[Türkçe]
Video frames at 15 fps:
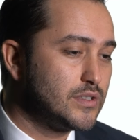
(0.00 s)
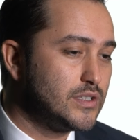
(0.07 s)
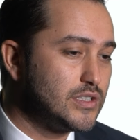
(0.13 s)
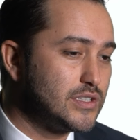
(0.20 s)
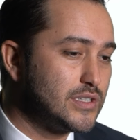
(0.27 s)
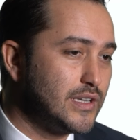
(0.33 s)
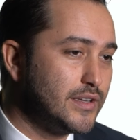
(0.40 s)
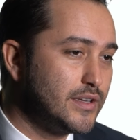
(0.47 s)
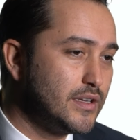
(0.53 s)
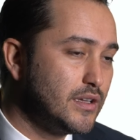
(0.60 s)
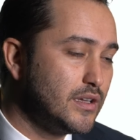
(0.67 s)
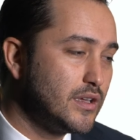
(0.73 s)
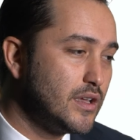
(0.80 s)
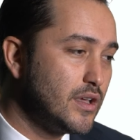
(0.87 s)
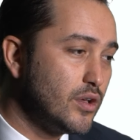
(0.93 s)
kişileri
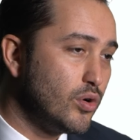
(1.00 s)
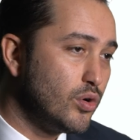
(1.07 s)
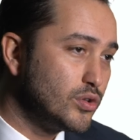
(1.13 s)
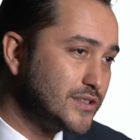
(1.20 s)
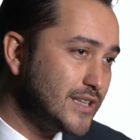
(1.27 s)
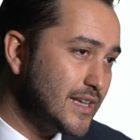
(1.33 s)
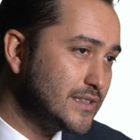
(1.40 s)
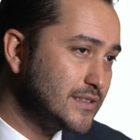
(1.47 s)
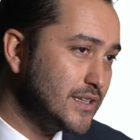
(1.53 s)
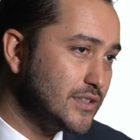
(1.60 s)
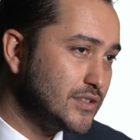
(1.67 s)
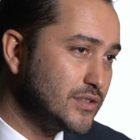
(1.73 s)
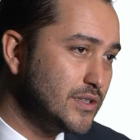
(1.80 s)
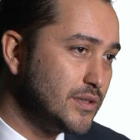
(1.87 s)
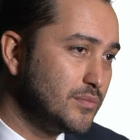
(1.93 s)
özel
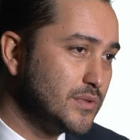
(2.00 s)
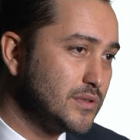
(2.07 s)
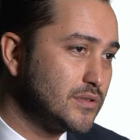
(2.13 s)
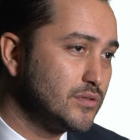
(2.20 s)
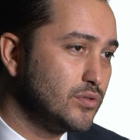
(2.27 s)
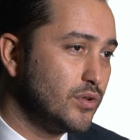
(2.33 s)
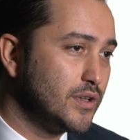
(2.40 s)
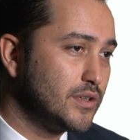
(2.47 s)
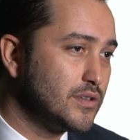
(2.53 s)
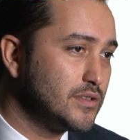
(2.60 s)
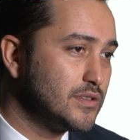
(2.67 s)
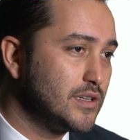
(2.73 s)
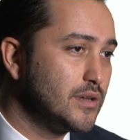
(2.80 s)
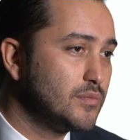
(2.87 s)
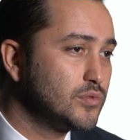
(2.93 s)
seçtiğimiz
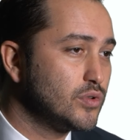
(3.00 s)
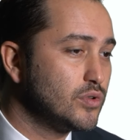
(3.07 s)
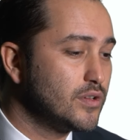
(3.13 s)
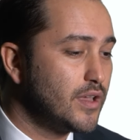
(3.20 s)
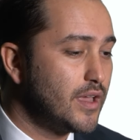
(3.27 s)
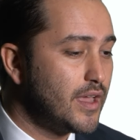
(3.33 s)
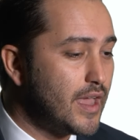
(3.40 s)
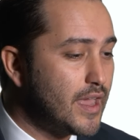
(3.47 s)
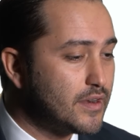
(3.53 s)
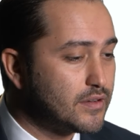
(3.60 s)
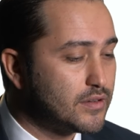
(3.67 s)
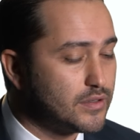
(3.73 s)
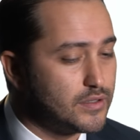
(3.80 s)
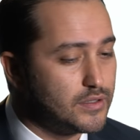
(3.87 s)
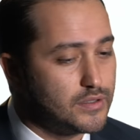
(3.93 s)
yöneticilerimiz, her e,
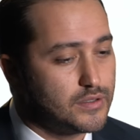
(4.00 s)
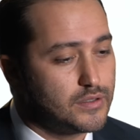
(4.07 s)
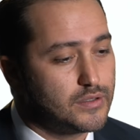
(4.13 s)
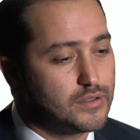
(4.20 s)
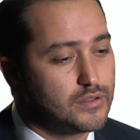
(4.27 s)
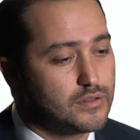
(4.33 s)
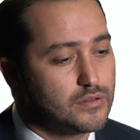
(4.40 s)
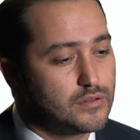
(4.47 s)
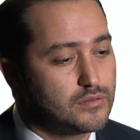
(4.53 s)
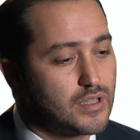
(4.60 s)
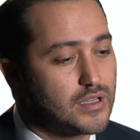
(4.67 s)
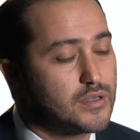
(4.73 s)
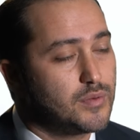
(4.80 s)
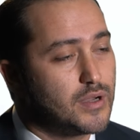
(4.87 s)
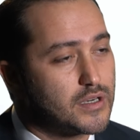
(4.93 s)

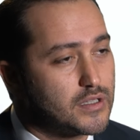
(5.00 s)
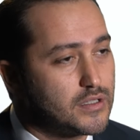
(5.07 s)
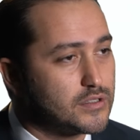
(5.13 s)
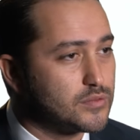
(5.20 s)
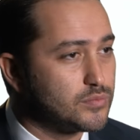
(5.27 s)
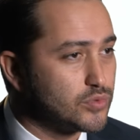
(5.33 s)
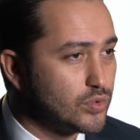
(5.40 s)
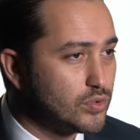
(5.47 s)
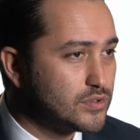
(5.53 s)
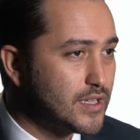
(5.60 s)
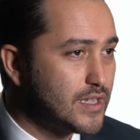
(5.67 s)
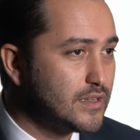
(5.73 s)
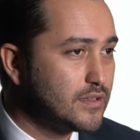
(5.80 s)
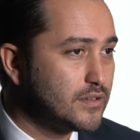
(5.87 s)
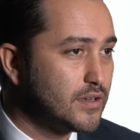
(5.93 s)
takım arkadaşımız
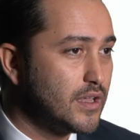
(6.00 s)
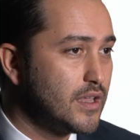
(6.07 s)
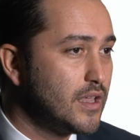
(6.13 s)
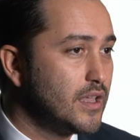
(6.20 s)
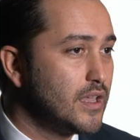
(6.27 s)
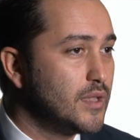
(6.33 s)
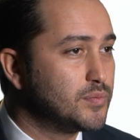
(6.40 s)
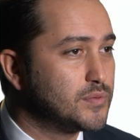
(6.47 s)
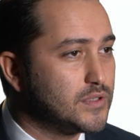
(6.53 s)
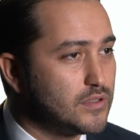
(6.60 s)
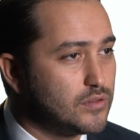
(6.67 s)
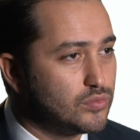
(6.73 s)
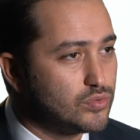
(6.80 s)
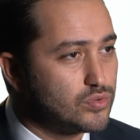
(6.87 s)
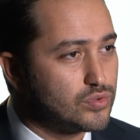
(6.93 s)
özeldir.
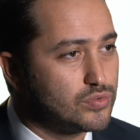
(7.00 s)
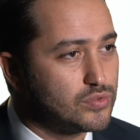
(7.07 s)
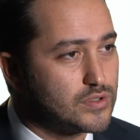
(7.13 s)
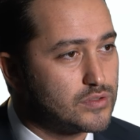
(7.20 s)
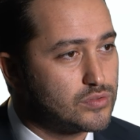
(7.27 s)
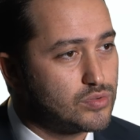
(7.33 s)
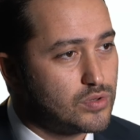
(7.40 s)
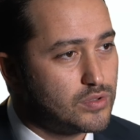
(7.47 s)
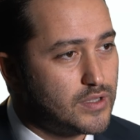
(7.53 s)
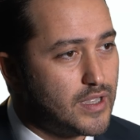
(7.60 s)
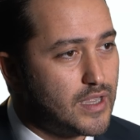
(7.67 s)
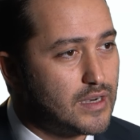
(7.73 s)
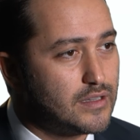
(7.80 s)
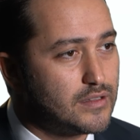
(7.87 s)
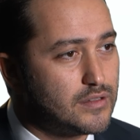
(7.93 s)
Hepsinin düşüncesi çok
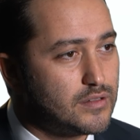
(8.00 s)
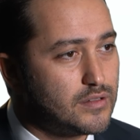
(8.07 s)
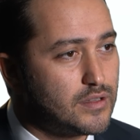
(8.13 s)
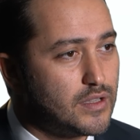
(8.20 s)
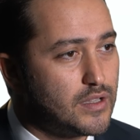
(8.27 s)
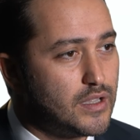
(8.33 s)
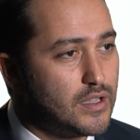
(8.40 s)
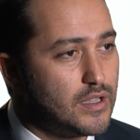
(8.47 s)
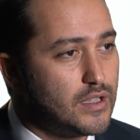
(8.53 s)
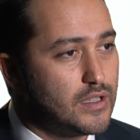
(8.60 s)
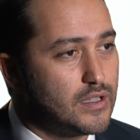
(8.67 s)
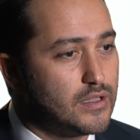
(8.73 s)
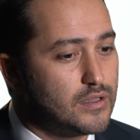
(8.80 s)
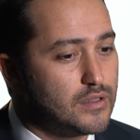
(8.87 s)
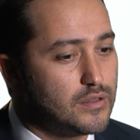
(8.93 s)
değerlidir.
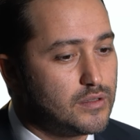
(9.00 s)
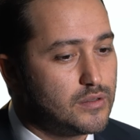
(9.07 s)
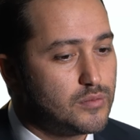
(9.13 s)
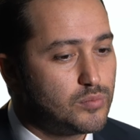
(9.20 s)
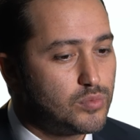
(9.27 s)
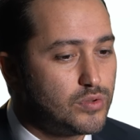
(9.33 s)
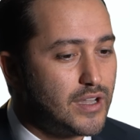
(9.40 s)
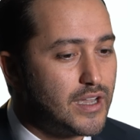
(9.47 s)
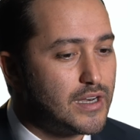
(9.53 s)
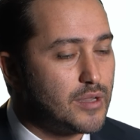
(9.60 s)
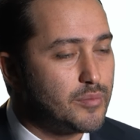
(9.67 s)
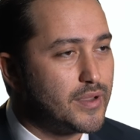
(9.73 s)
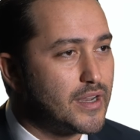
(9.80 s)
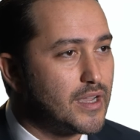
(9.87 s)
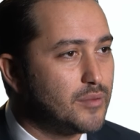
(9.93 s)
E, bunlarla
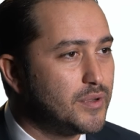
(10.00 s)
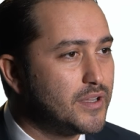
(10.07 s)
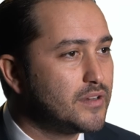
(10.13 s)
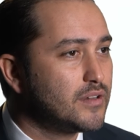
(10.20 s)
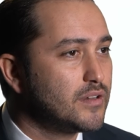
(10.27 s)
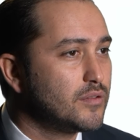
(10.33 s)
beraber